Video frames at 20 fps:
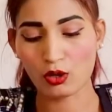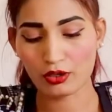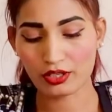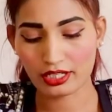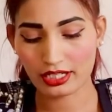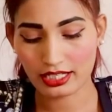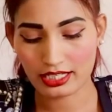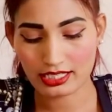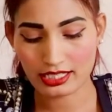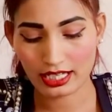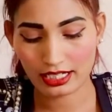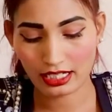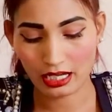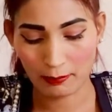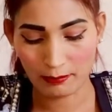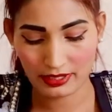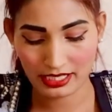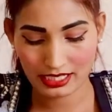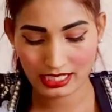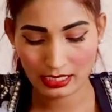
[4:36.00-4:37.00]
और इधर
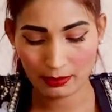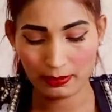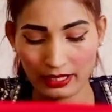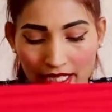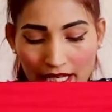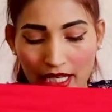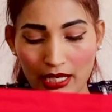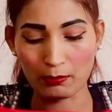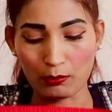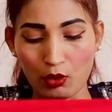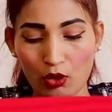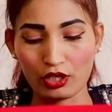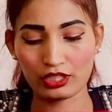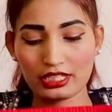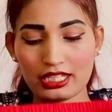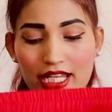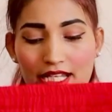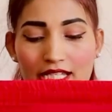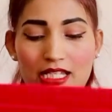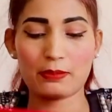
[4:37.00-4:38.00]
कमर से भी ना ये
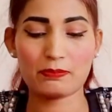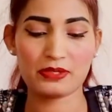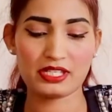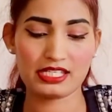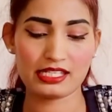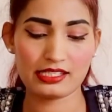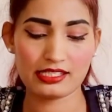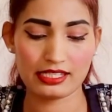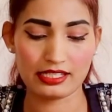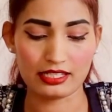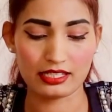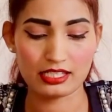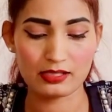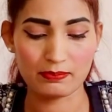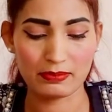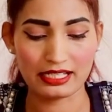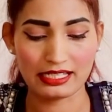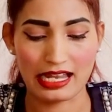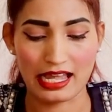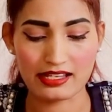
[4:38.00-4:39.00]
बहुत ही अच्छा पीछे से
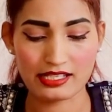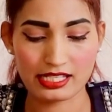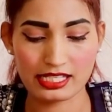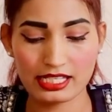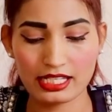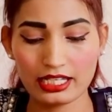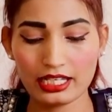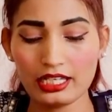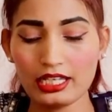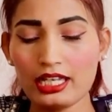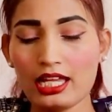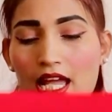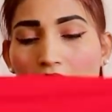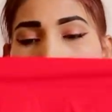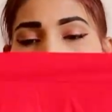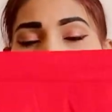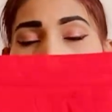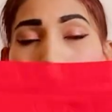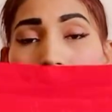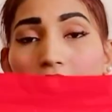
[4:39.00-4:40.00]
इसमें लास्टिक है
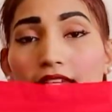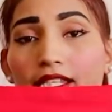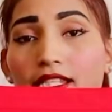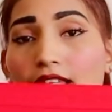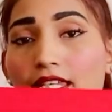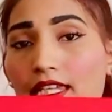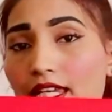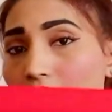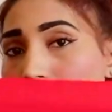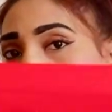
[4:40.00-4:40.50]
आगे से ये